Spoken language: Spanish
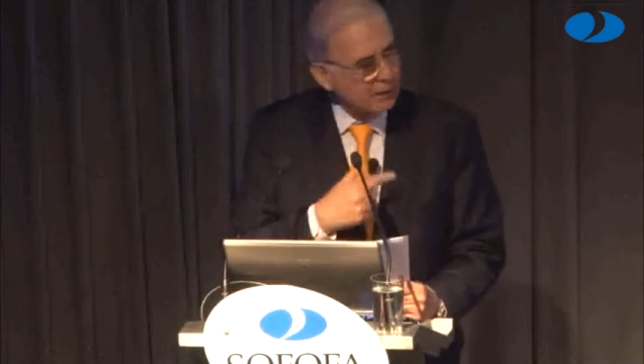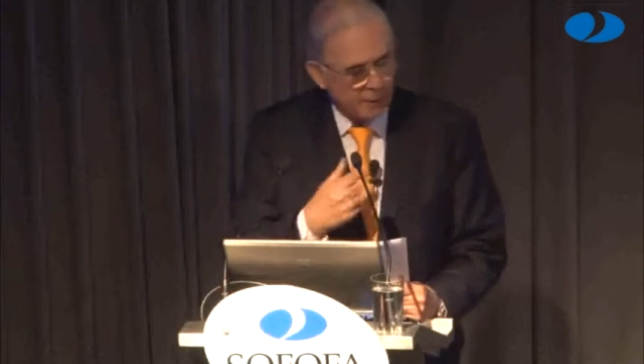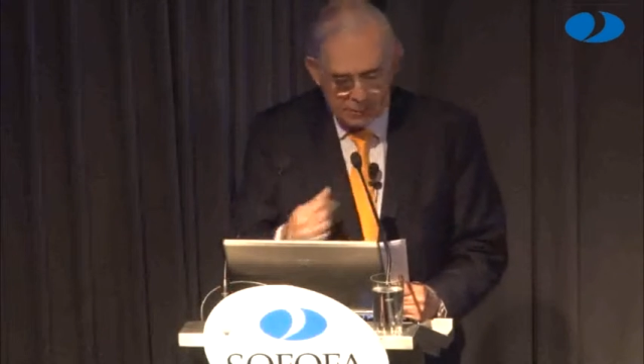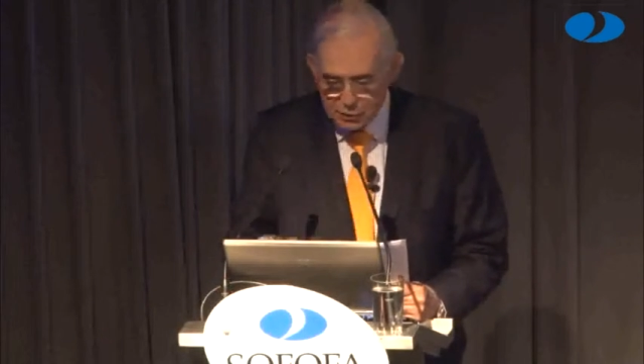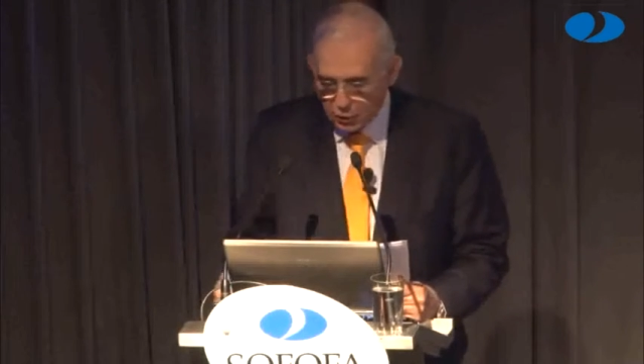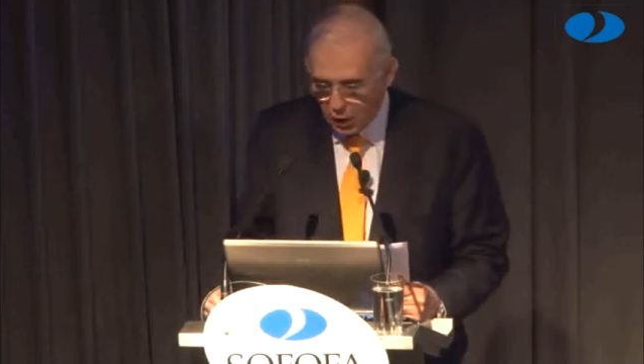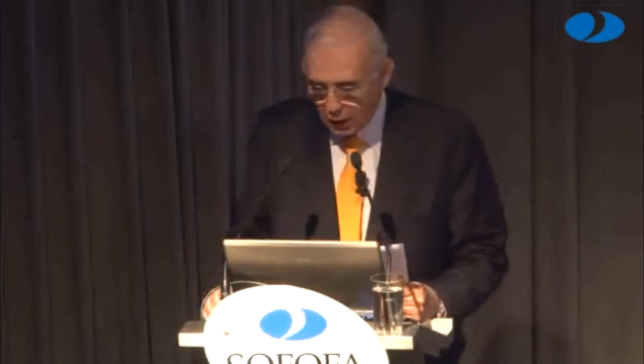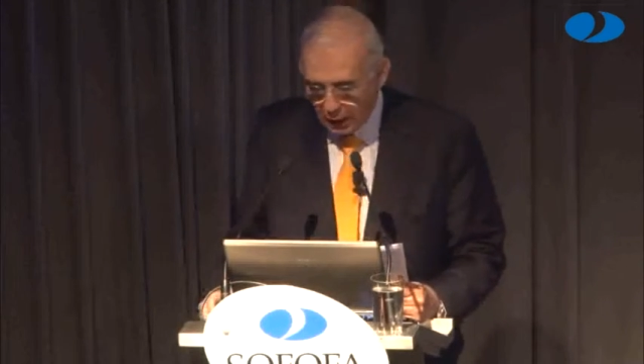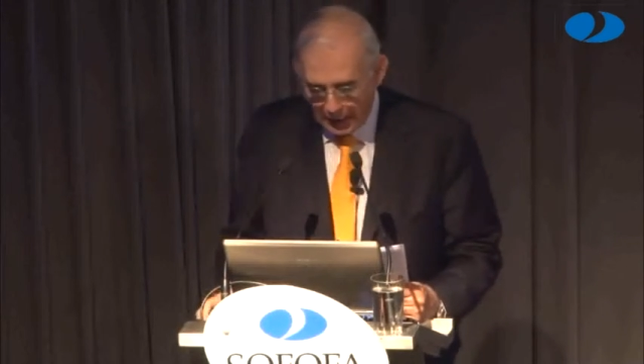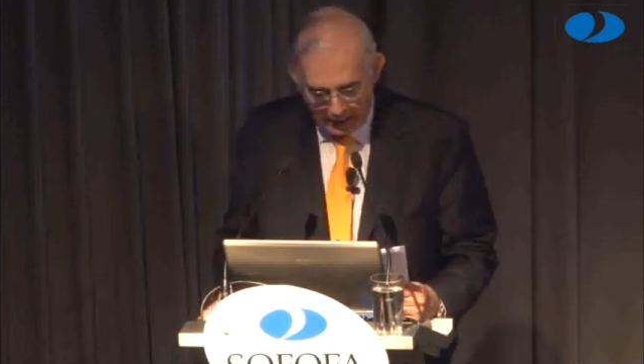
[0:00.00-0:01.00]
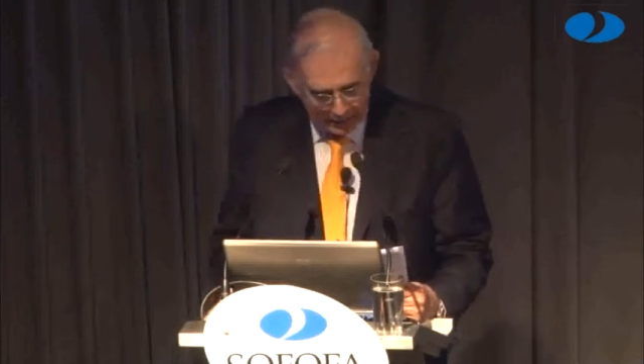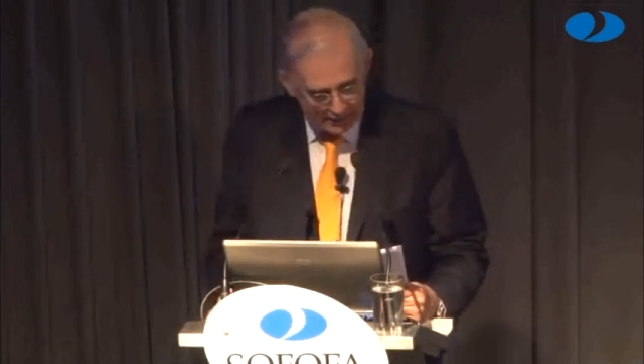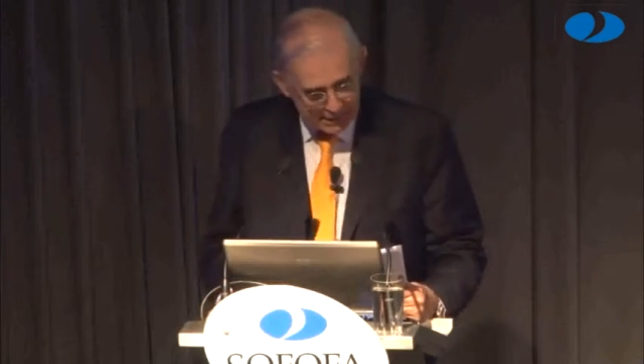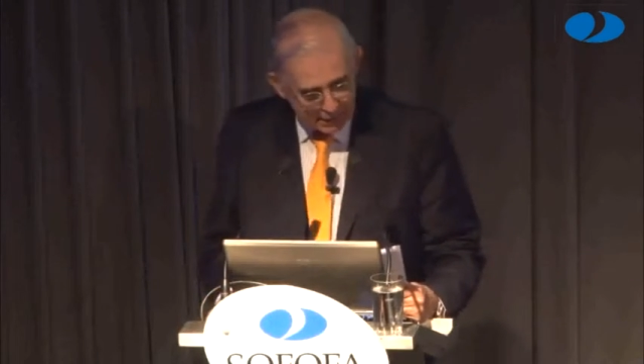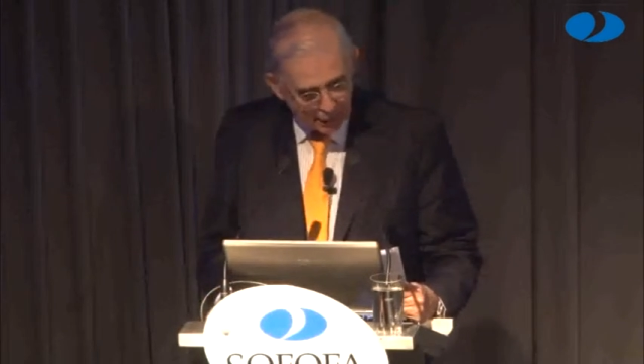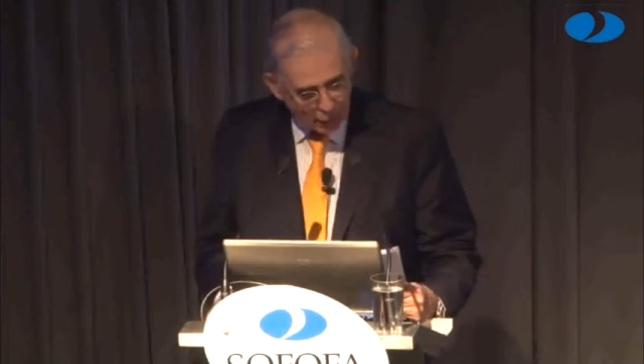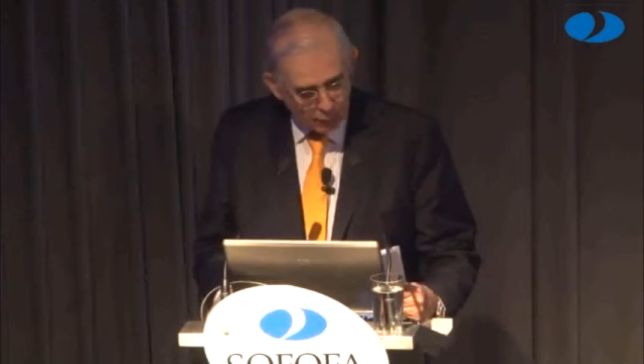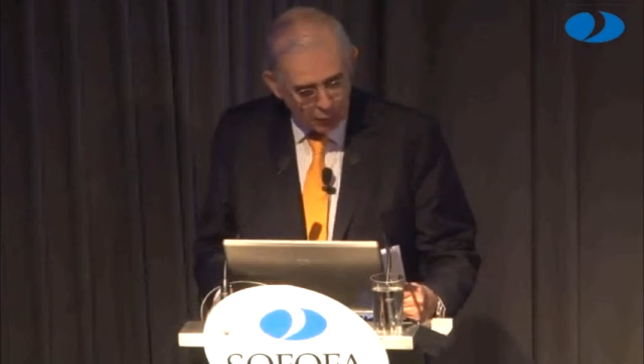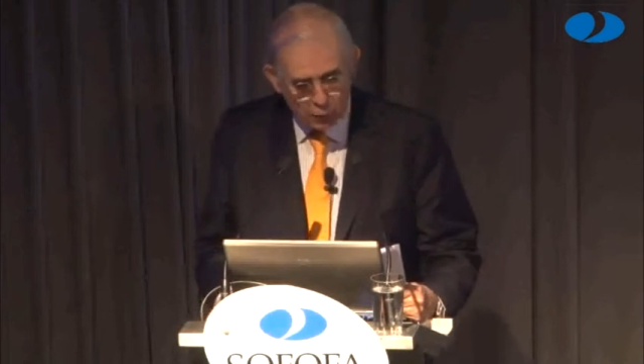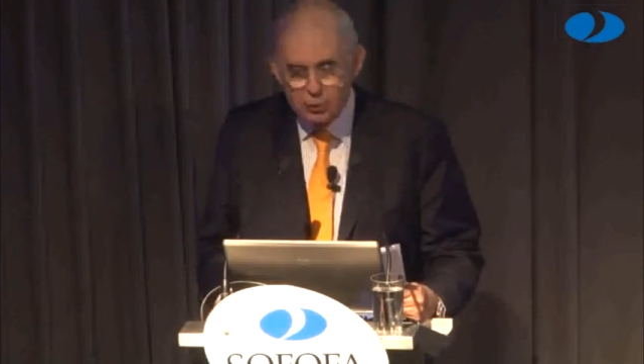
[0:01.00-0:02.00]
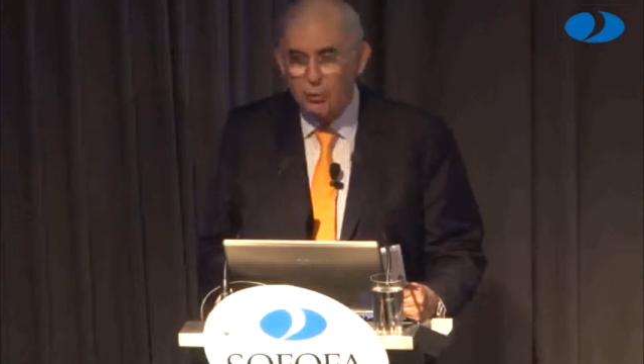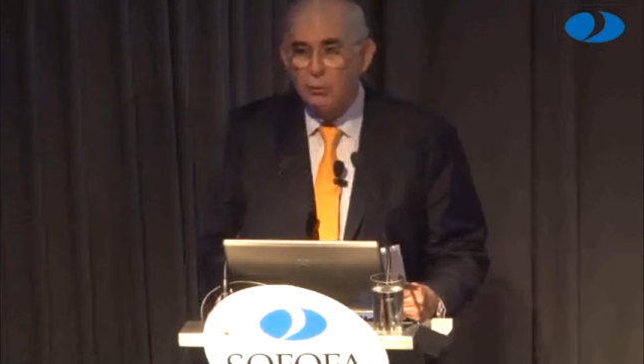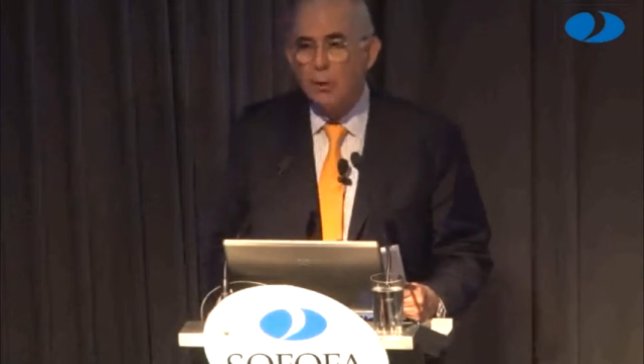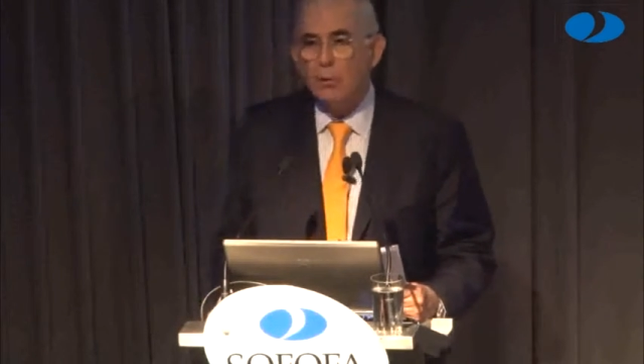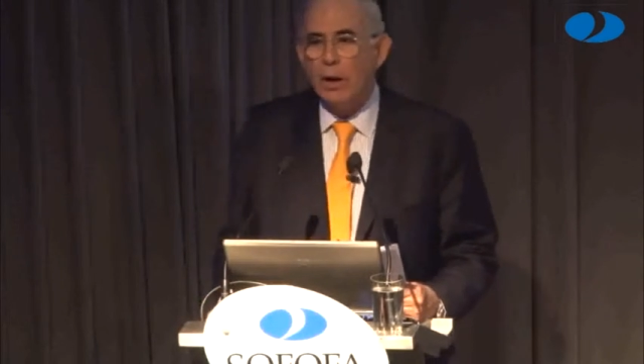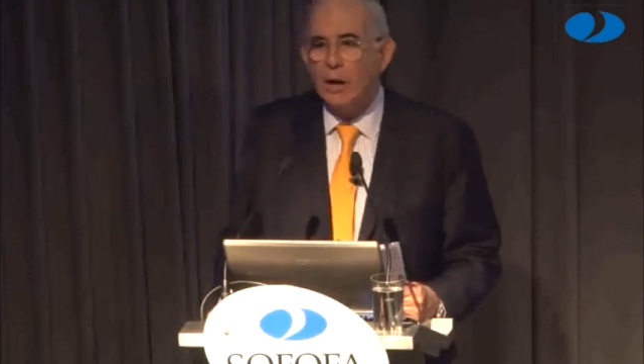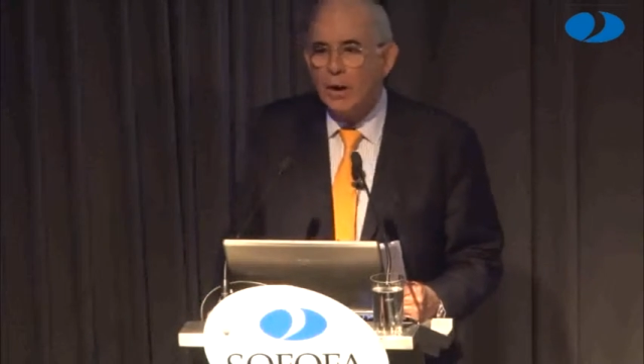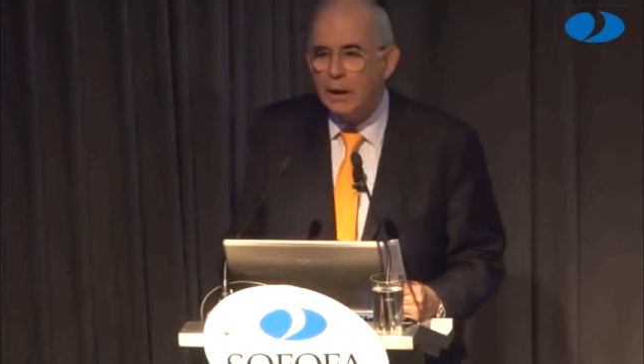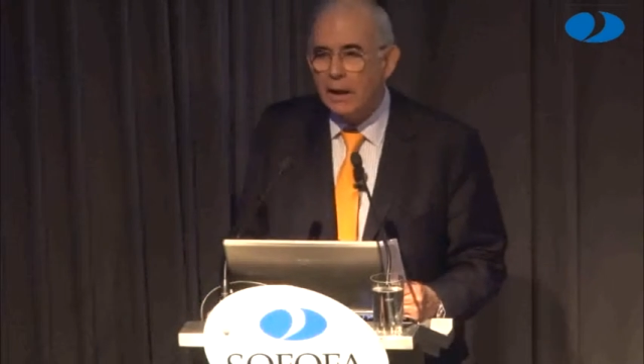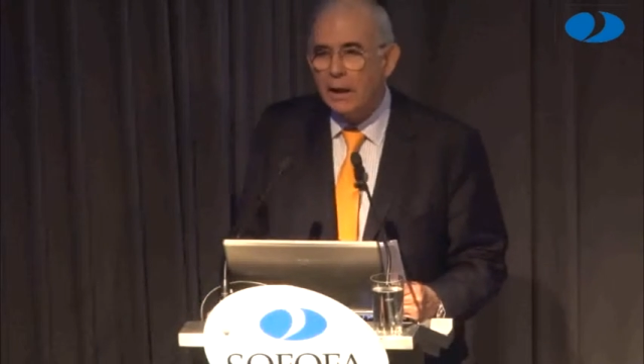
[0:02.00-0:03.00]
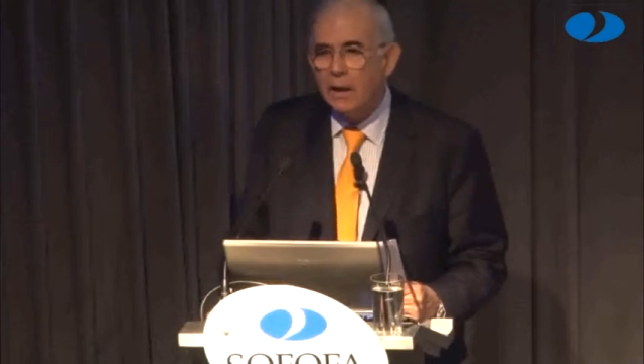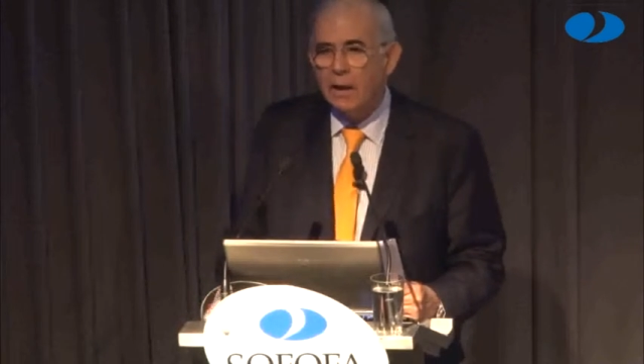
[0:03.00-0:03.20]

se ha mencionado acá la crisis del 2008-2009, que